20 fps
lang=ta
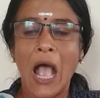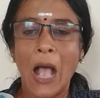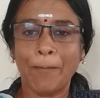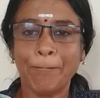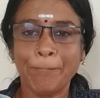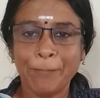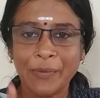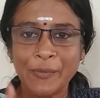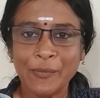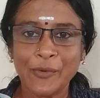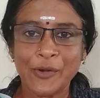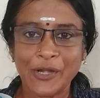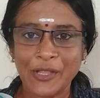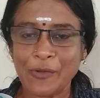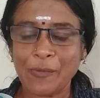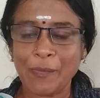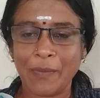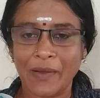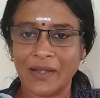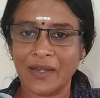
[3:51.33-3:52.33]
அப்போ
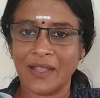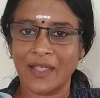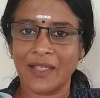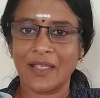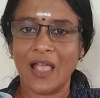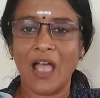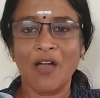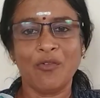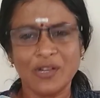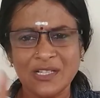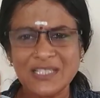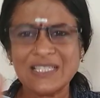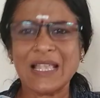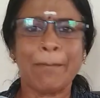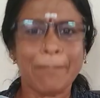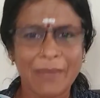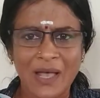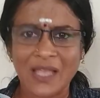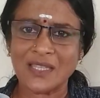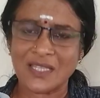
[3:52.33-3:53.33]
முடிவு பண்ணேன் அவரும்
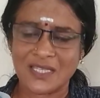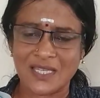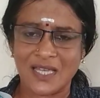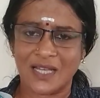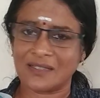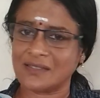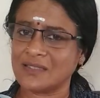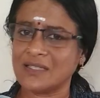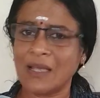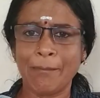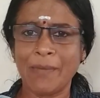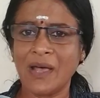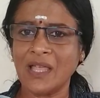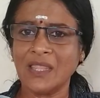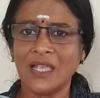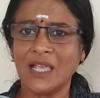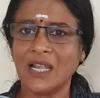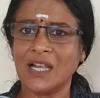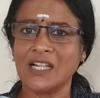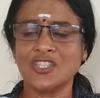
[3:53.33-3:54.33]
சம்பாதிச்சார்
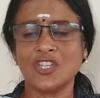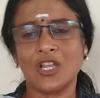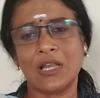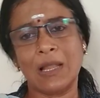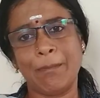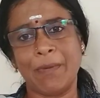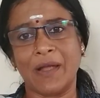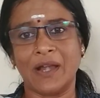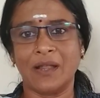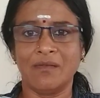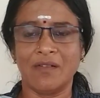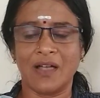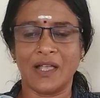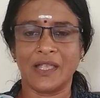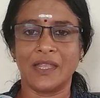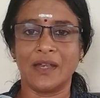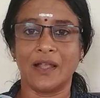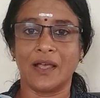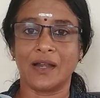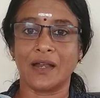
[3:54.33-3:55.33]
சம்பாதிக்கிறேன்னு சொல்ல பணம்
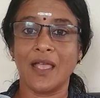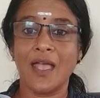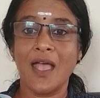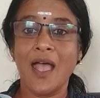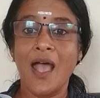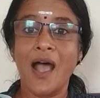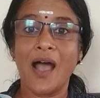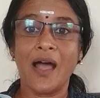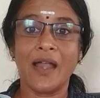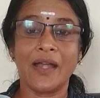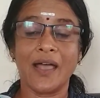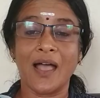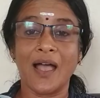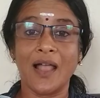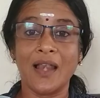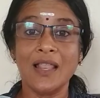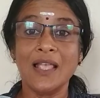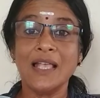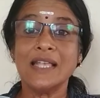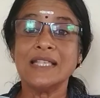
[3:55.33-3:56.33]
வாங்கினார்
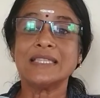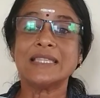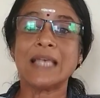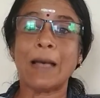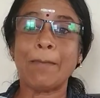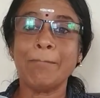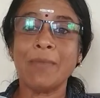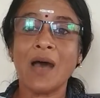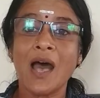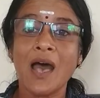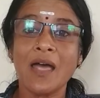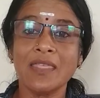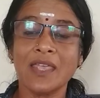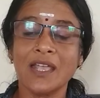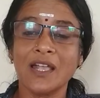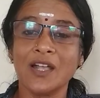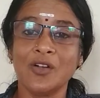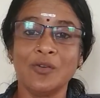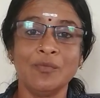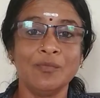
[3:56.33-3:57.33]
ஆனால்
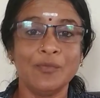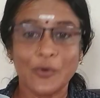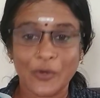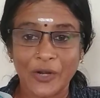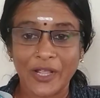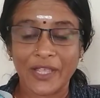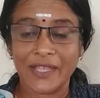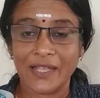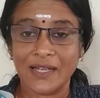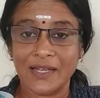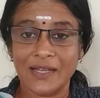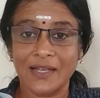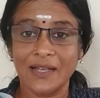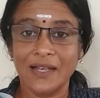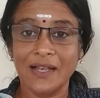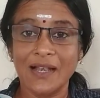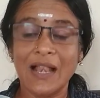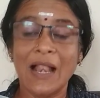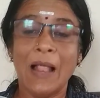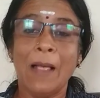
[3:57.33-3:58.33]
சம்பாதிக்கும்
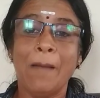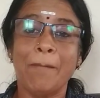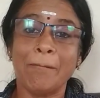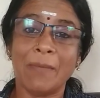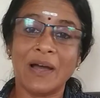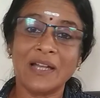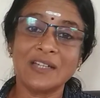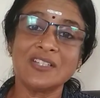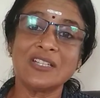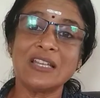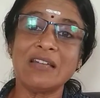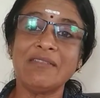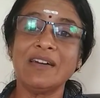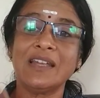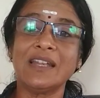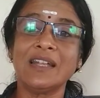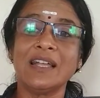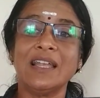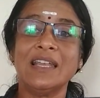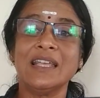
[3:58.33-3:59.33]
முறையில்
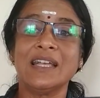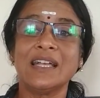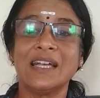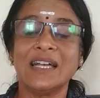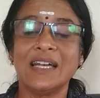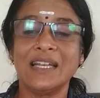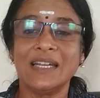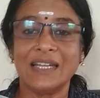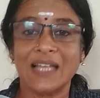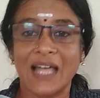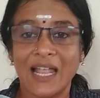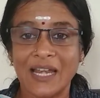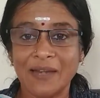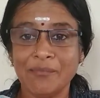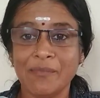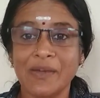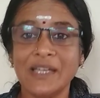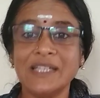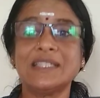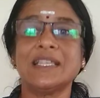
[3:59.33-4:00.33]
மற்றவர்களுக்கு
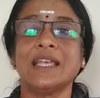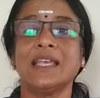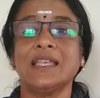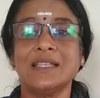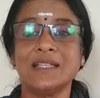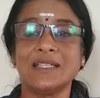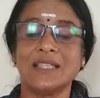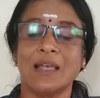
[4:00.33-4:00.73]
நன்மை செய்து